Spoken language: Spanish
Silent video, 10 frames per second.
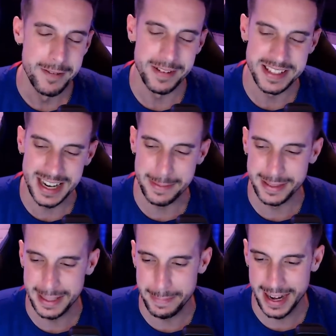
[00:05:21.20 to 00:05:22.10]
fecha
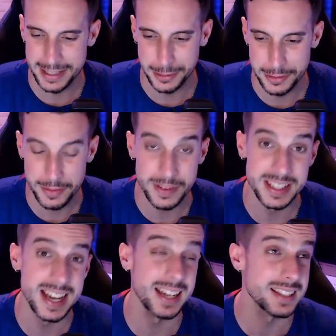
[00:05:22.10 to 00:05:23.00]
límite para estos
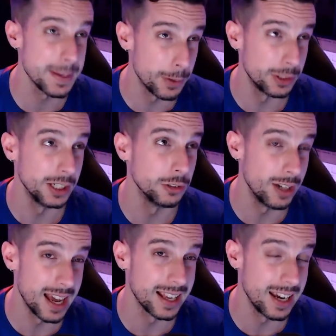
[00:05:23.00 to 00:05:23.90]
fichajes, que por cierto en
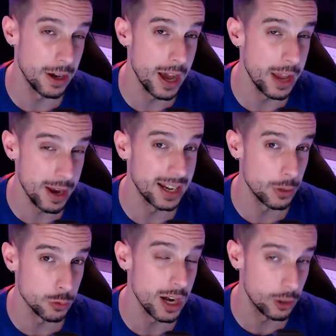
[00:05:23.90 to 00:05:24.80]
la hay una
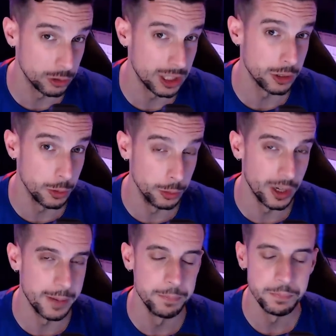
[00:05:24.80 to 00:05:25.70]
cláusula en el contrato de
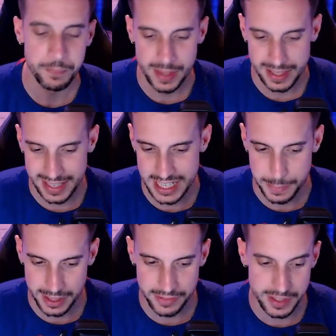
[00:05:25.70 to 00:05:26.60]
Gundogan que
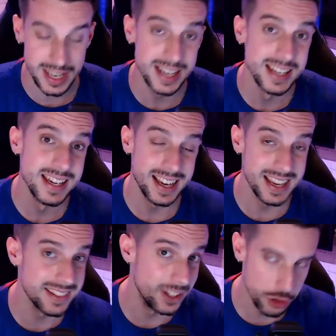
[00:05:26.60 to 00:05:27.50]
especifica que
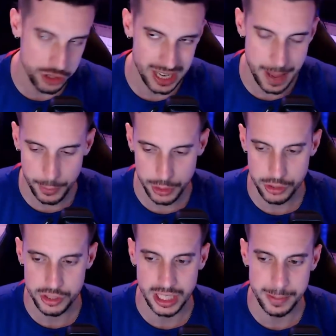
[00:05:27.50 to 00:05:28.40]
si no se le ha podido
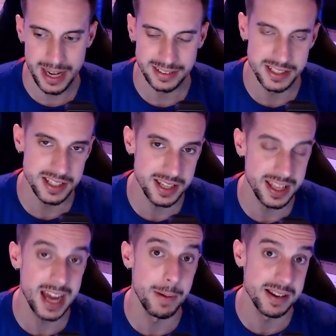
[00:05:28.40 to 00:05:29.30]
inscribir antes de ese
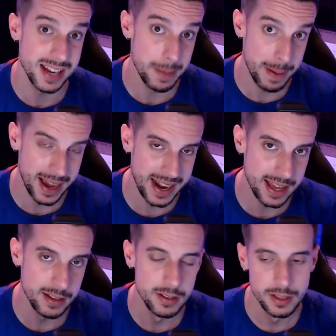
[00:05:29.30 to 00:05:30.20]
día, el Barça le
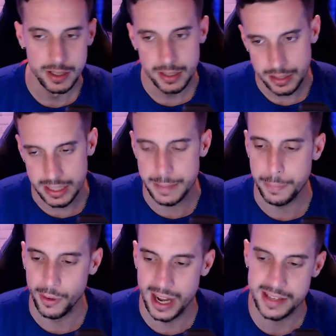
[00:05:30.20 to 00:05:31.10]
pagará y
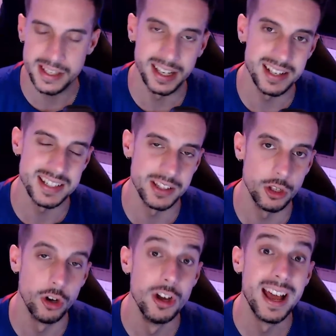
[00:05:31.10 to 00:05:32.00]
podrá seguir
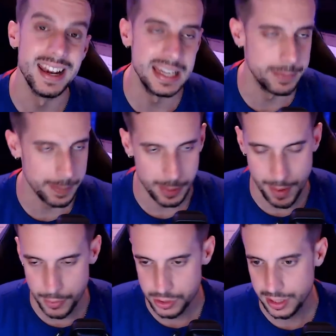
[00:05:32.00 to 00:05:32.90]
siendo libre. Pero
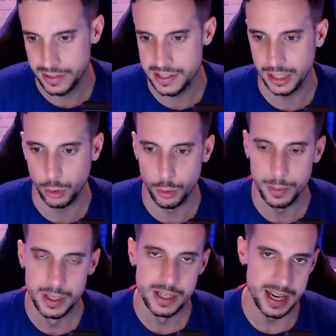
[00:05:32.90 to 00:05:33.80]
vamos, que desde el club
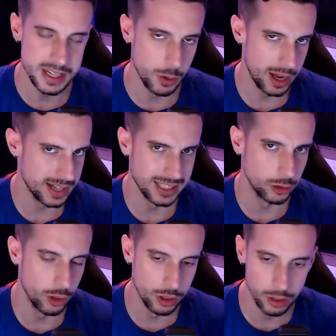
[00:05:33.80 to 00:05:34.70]
aseguran que está
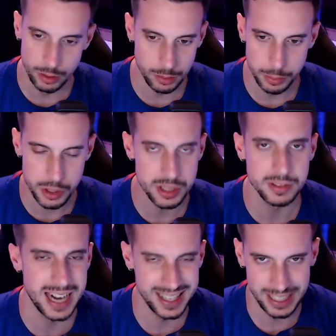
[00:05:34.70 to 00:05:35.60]
todo, pues,
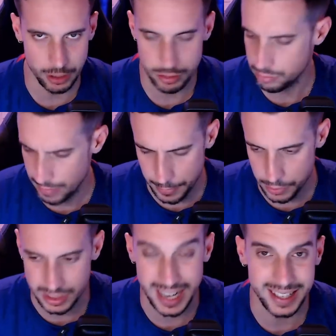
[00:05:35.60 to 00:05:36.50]
tranquilos, vamos,
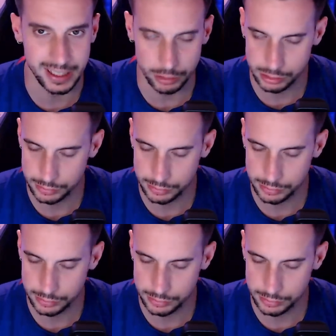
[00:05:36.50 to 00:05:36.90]
tranquilos.